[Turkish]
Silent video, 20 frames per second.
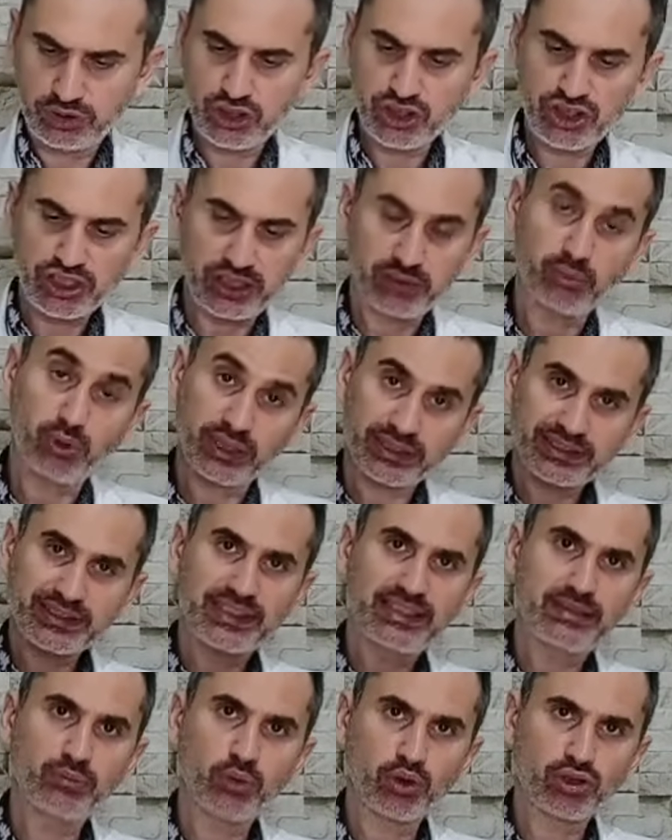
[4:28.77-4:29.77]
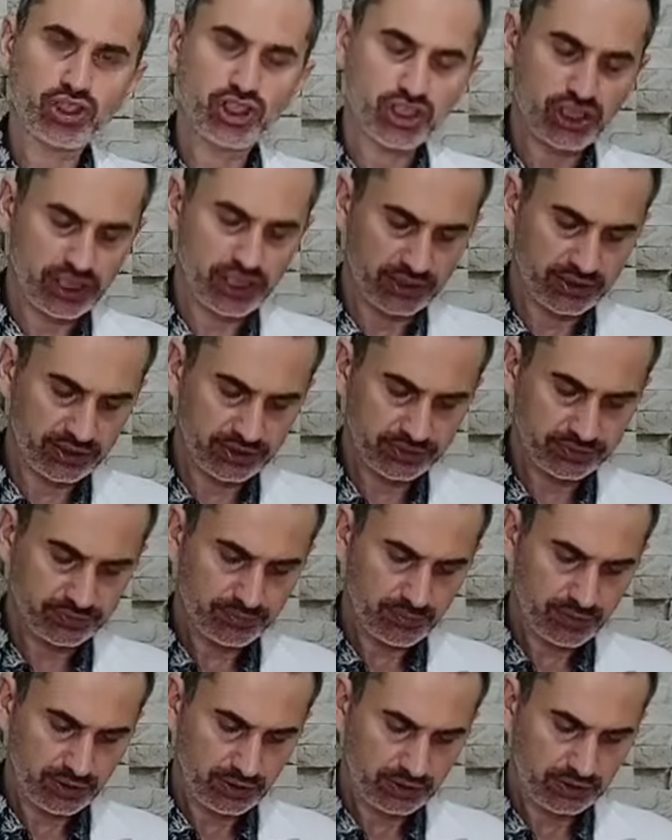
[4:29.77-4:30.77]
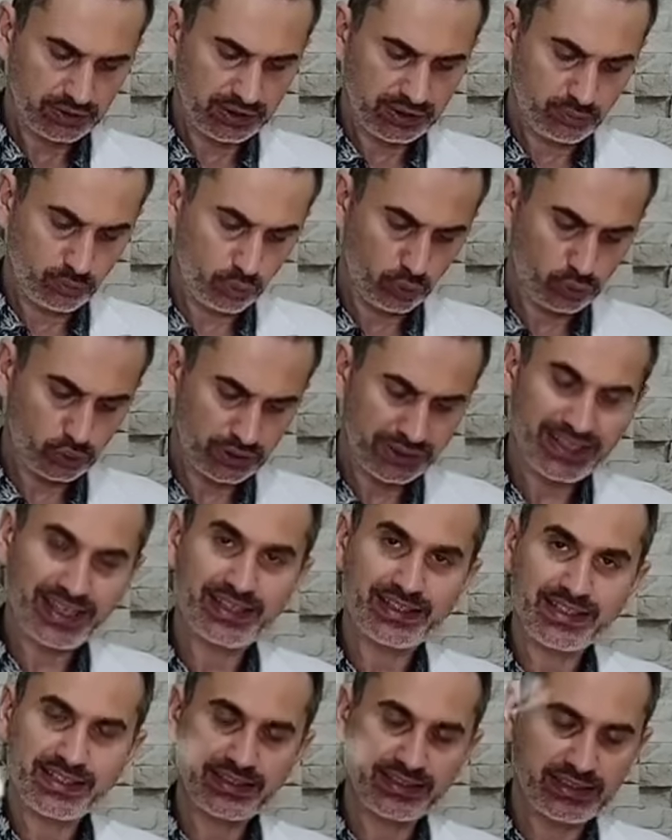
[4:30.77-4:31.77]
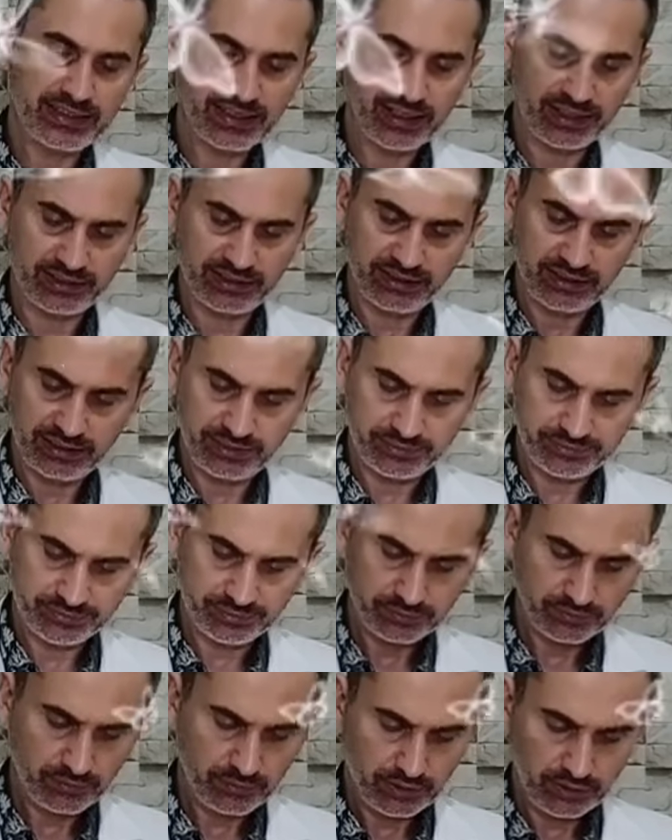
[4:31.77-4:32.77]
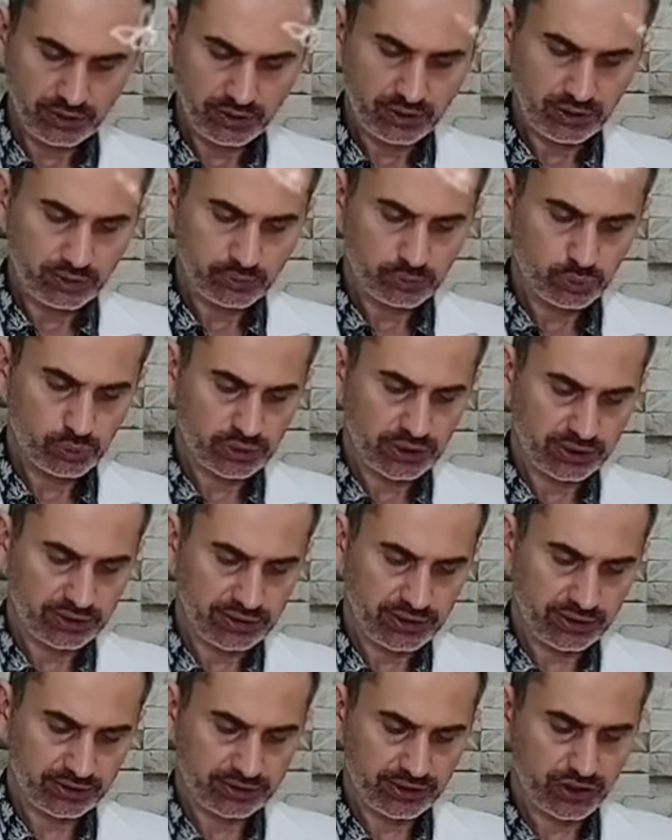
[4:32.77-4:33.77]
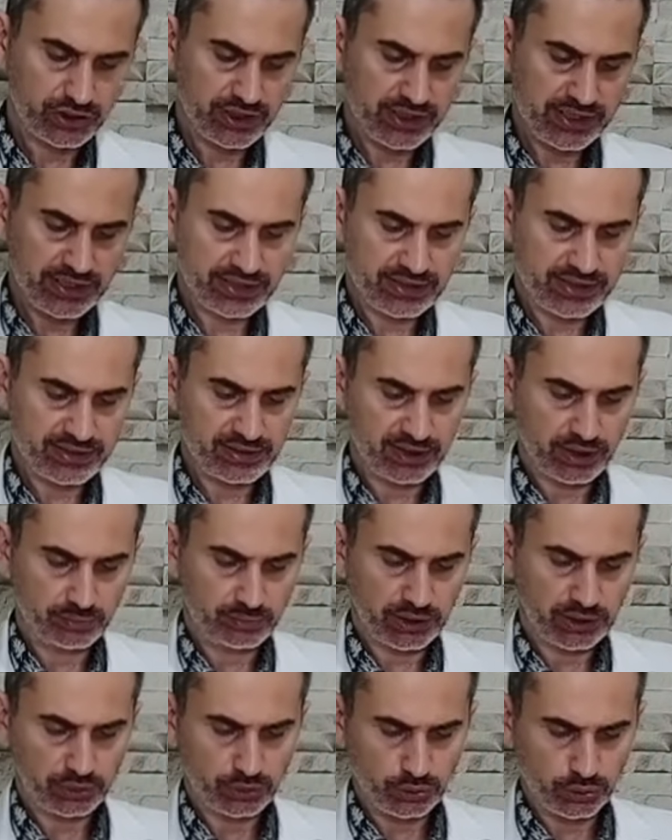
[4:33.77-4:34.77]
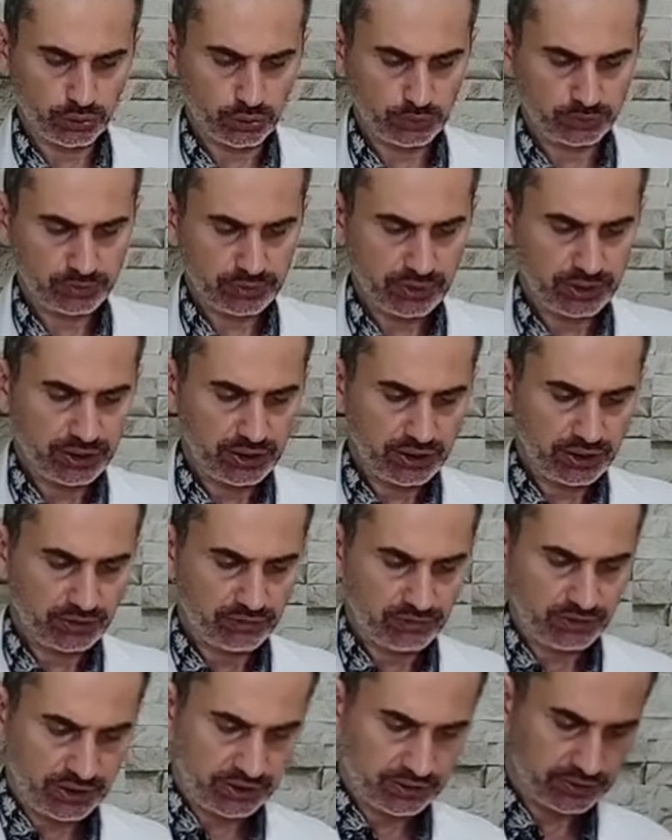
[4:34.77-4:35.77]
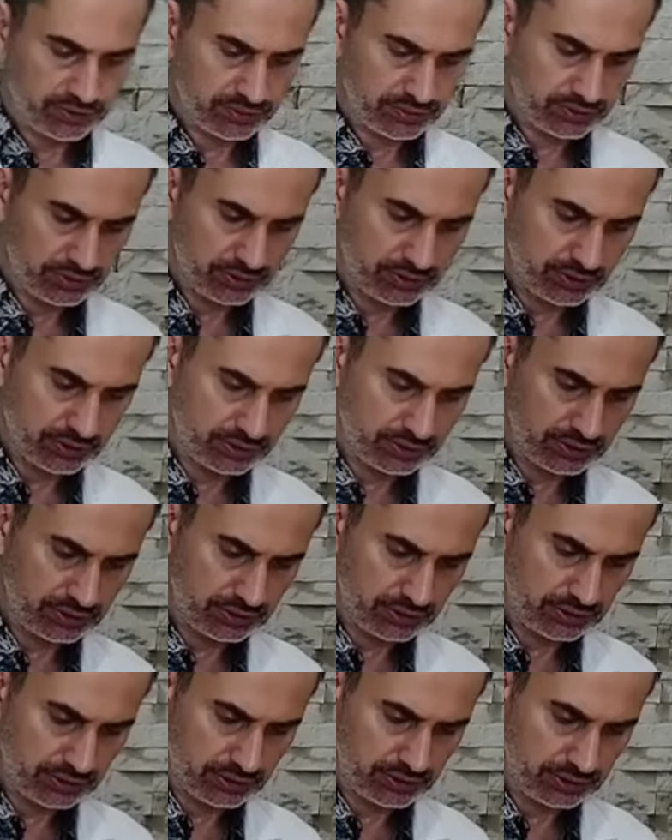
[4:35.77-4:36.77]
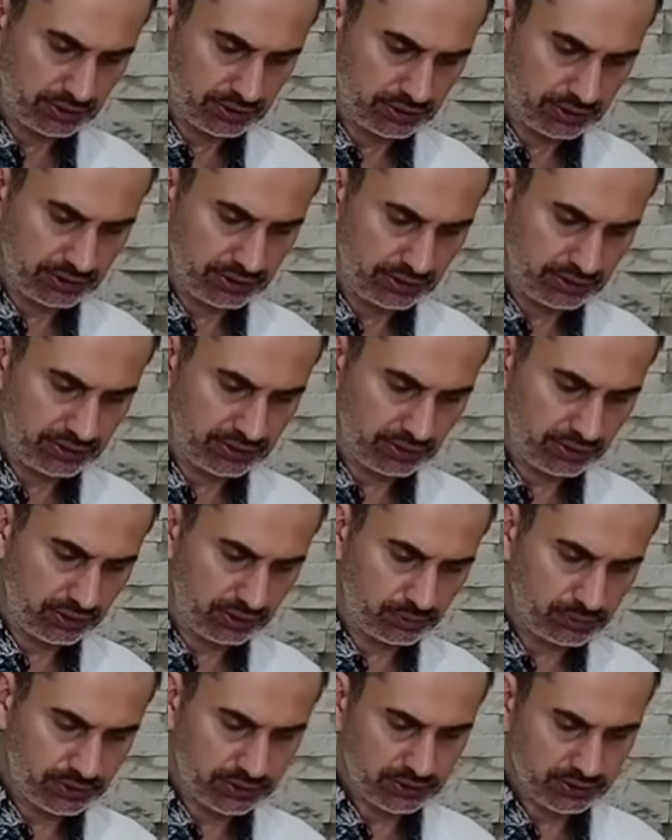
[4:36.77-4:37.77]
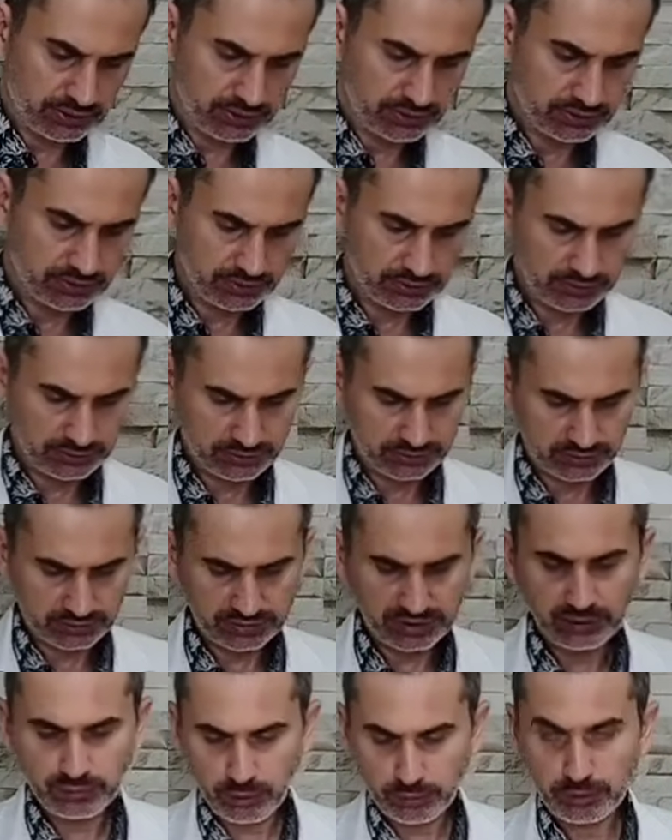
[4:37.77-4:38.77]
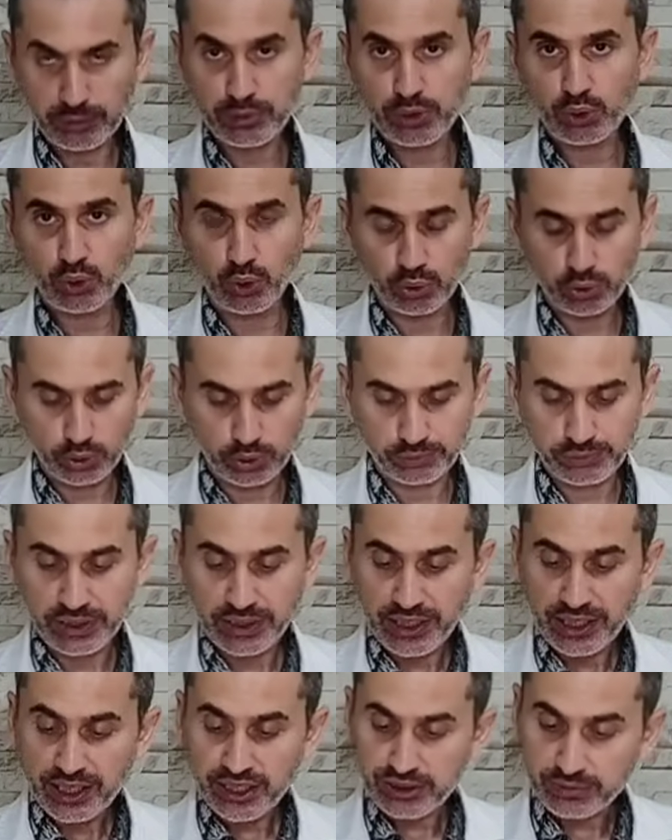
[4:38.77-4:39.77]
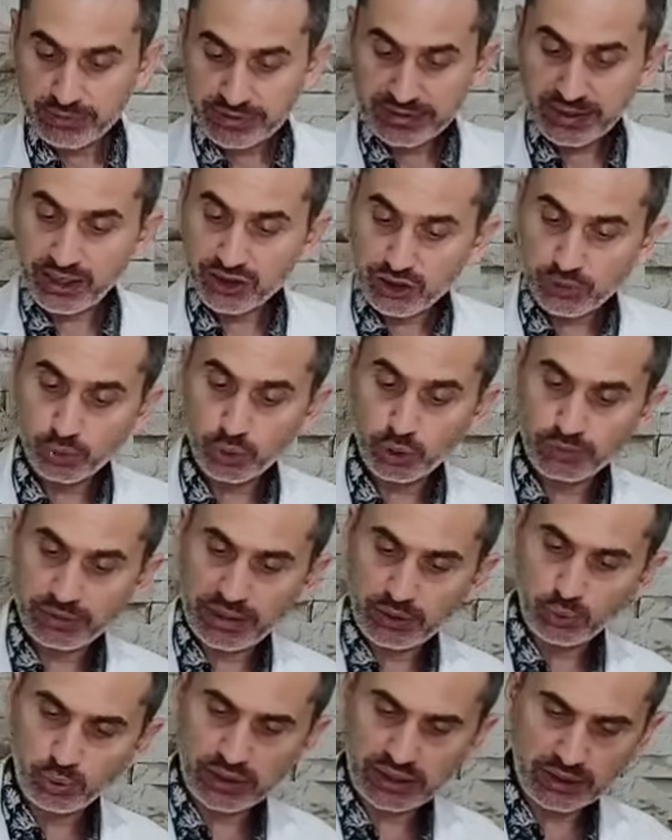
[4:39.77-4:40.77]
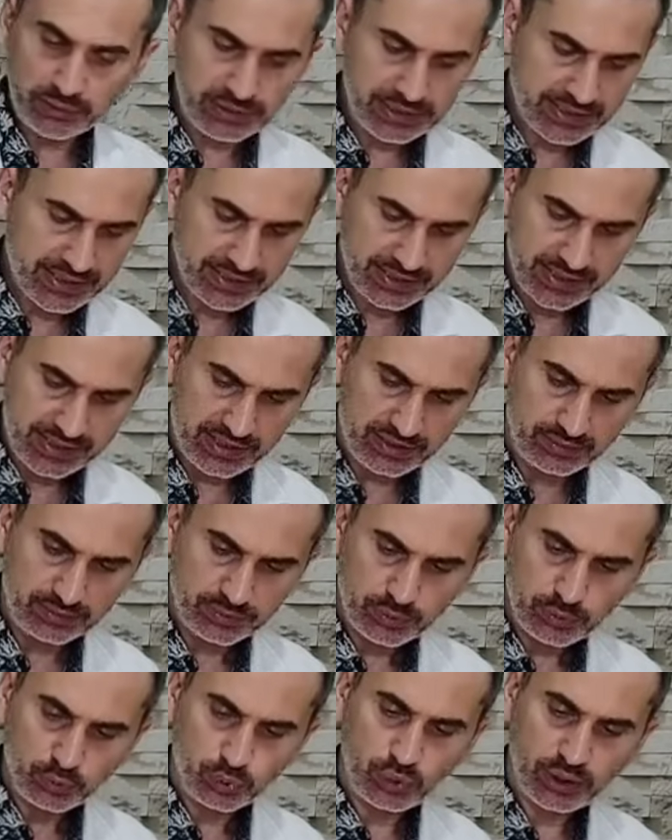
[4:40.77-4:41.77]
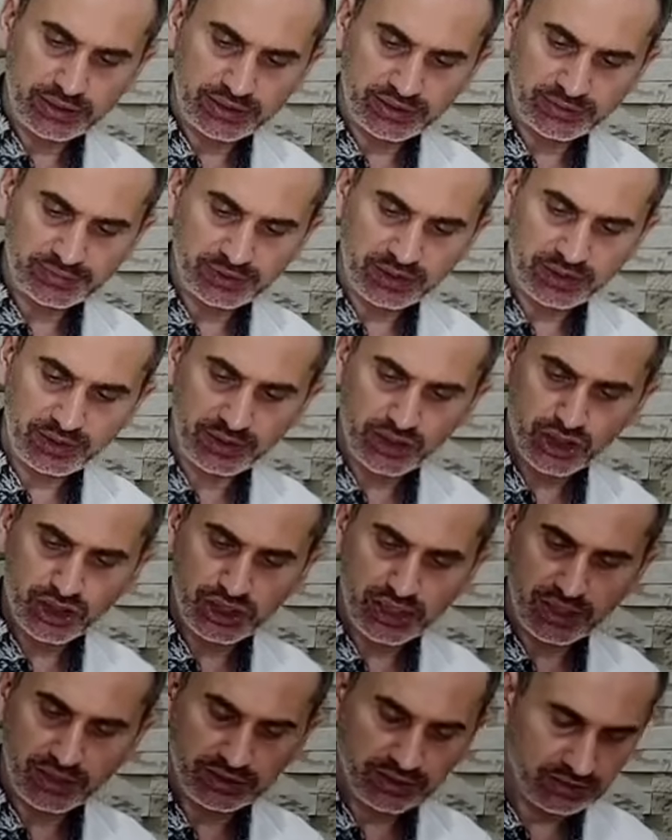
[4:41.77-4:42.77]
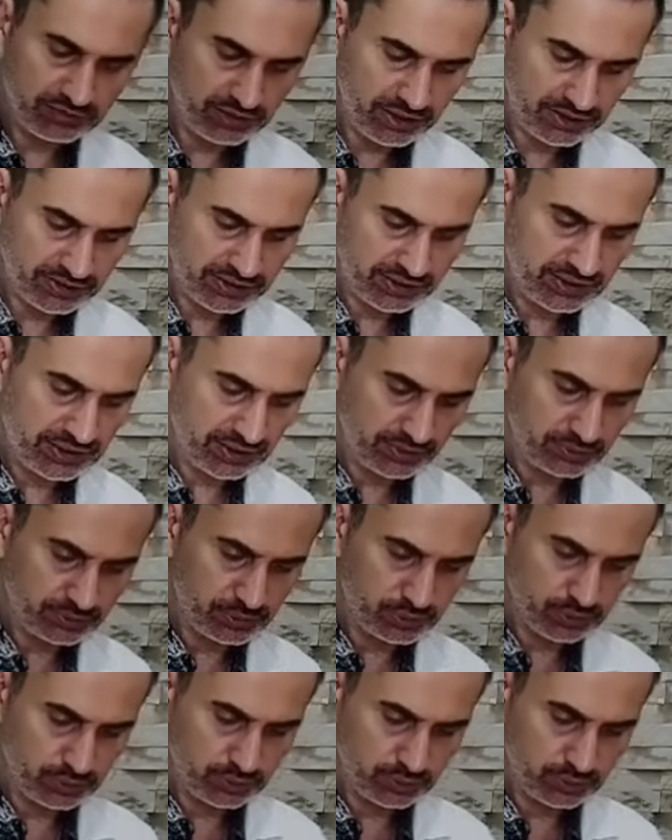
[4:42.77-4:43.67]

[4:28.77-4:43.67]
çiçeği. Bu aslında limon çiçeğidir. Limonun kendisi değil yani. Buradan da yaklaşık 8 damla alıyorum ve yağımı tamamlamış oldum. Şimdi sadece bunu bile kullanabilirsiniz. Bu hani hacı yağları vardır ya